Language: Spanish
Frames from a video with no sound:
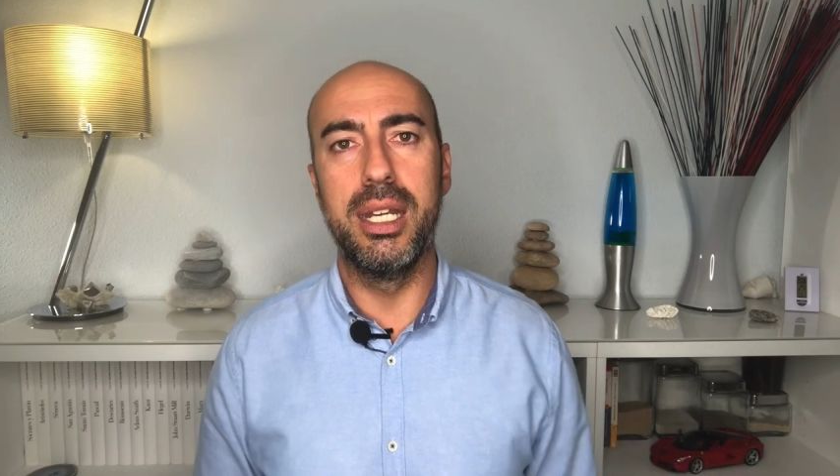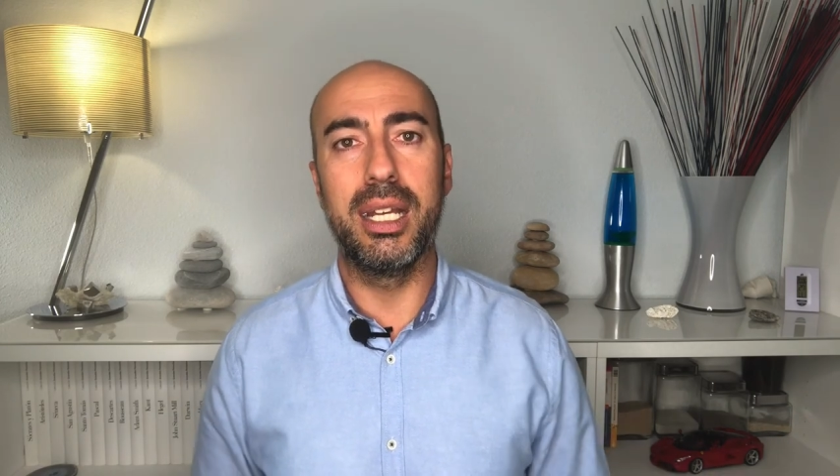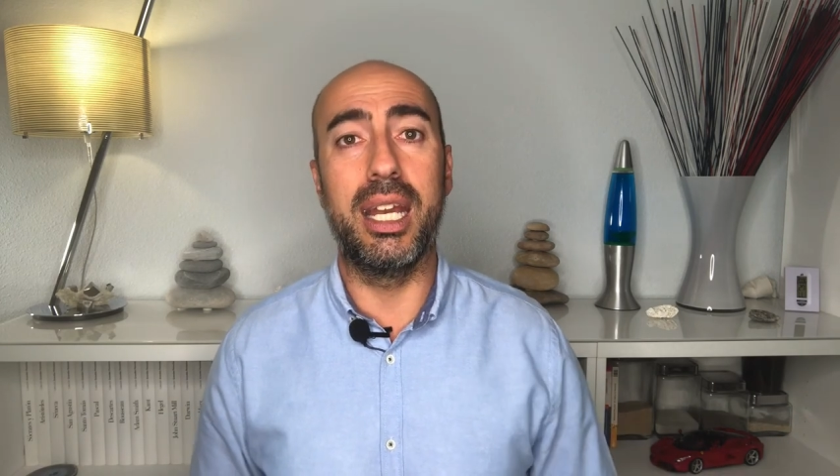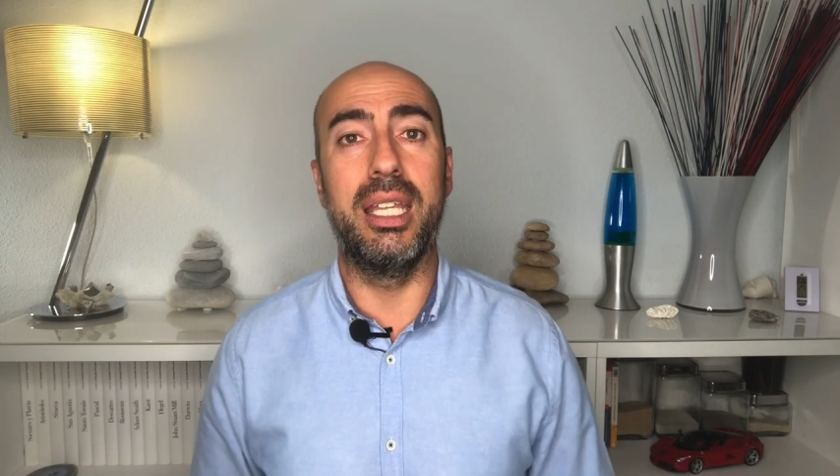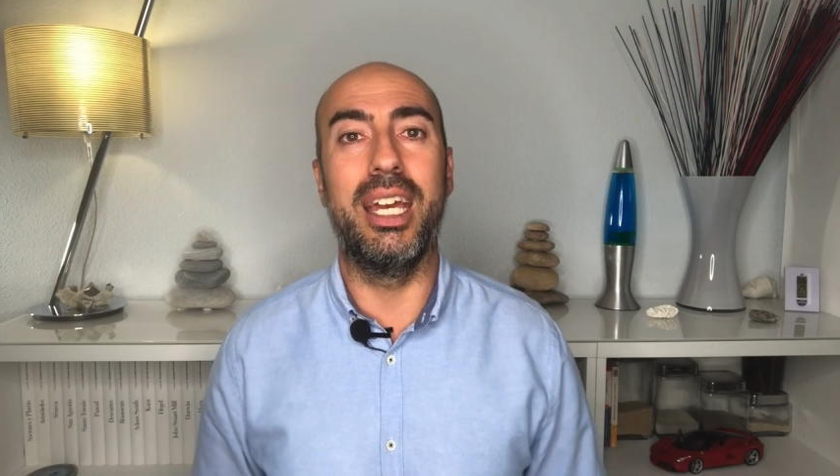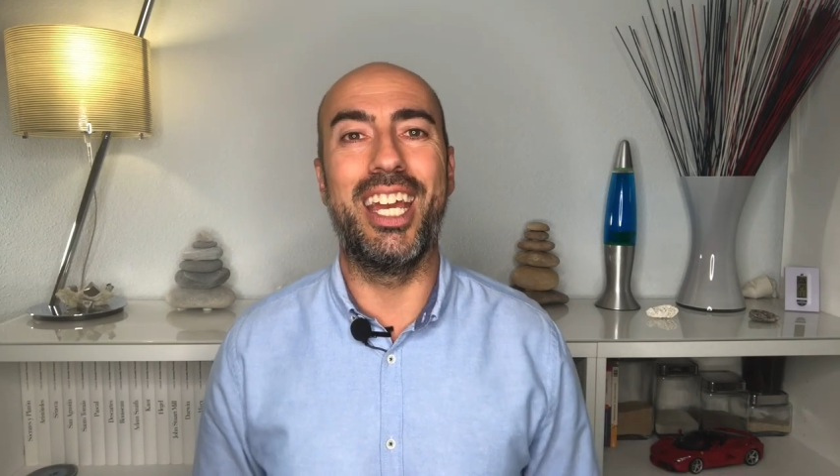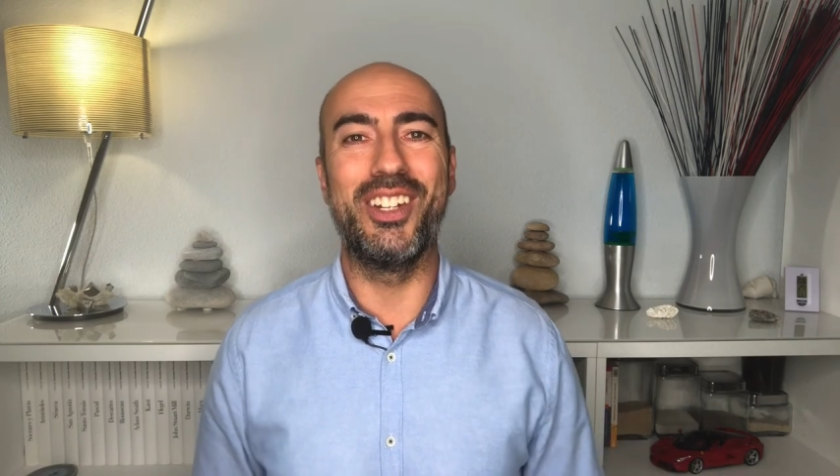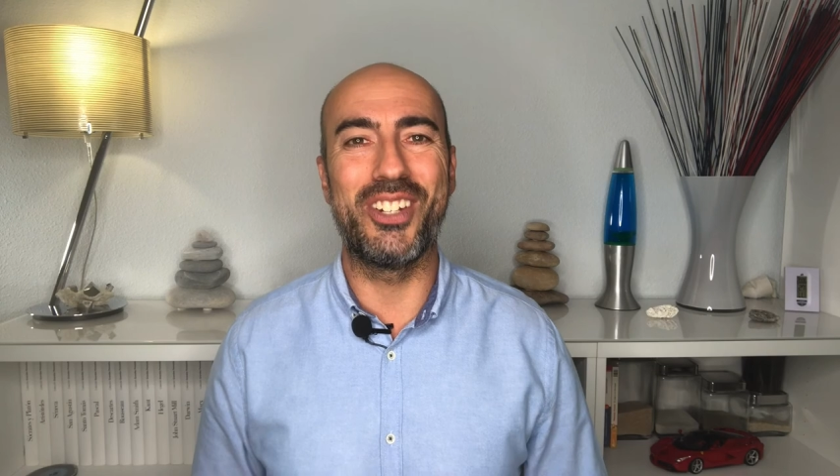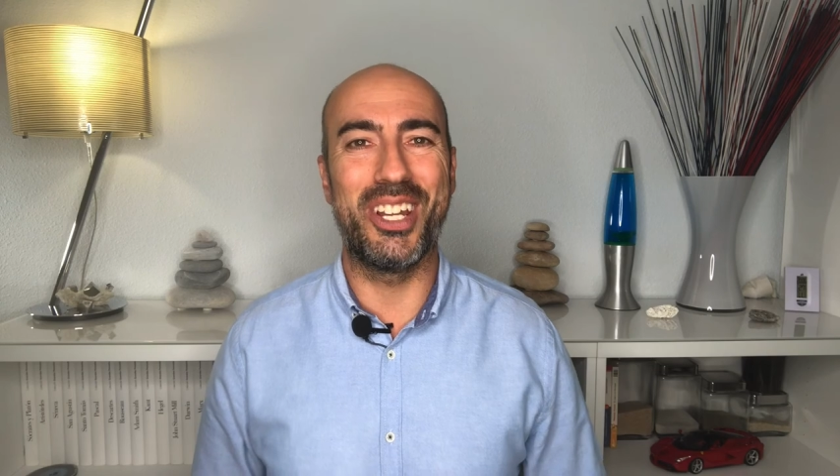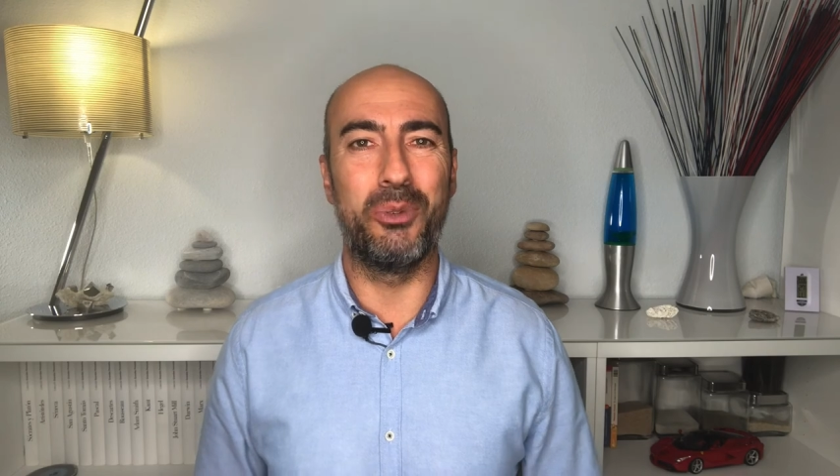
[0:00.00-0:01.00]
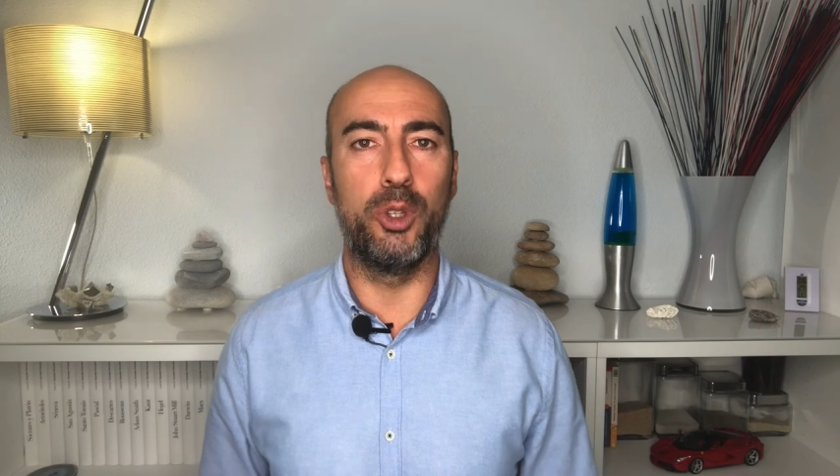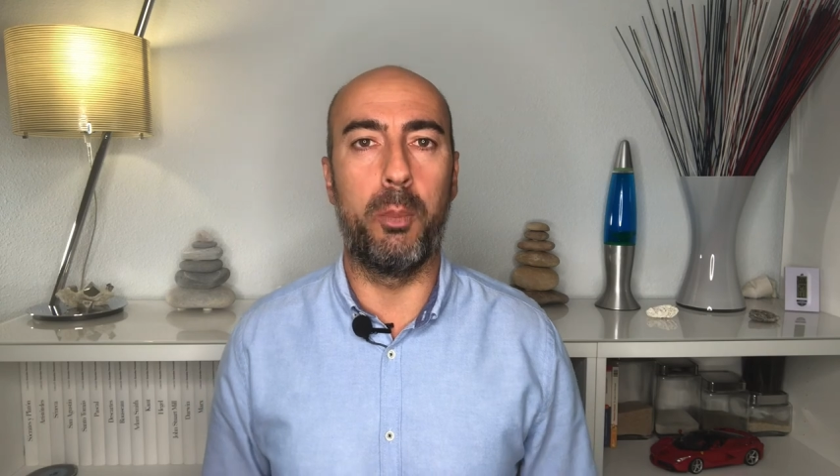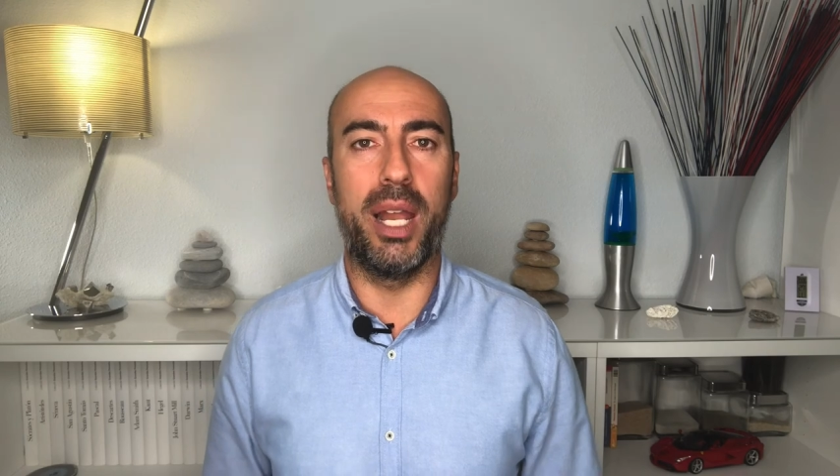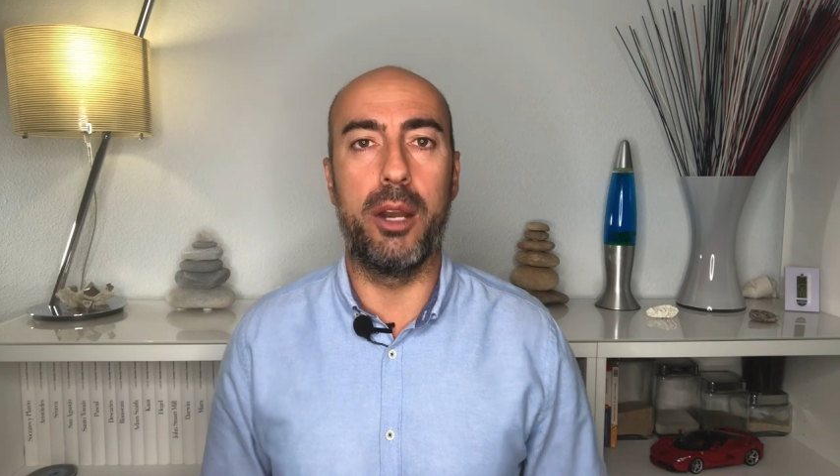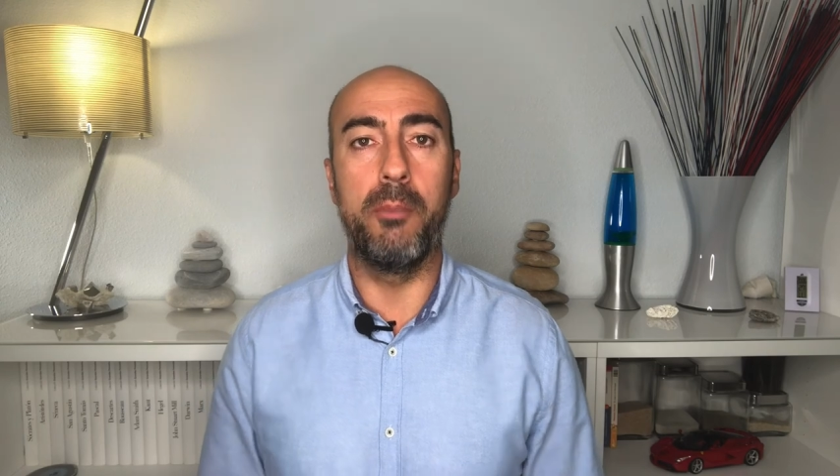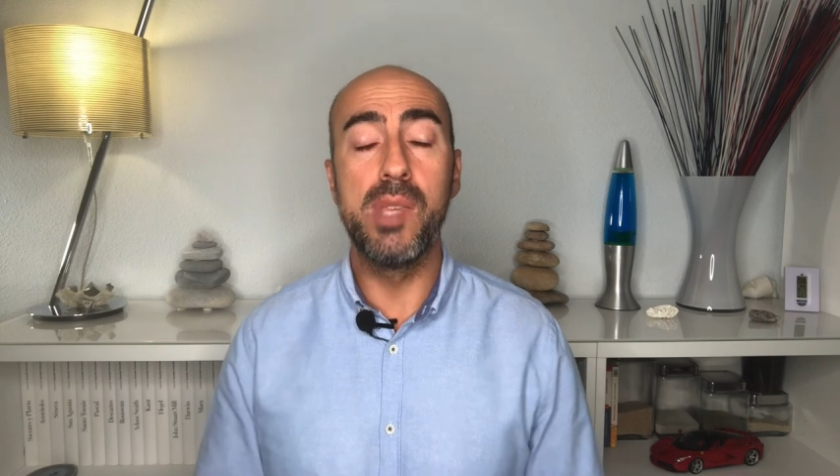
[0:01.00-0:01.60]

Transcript: quede en un segundo plano.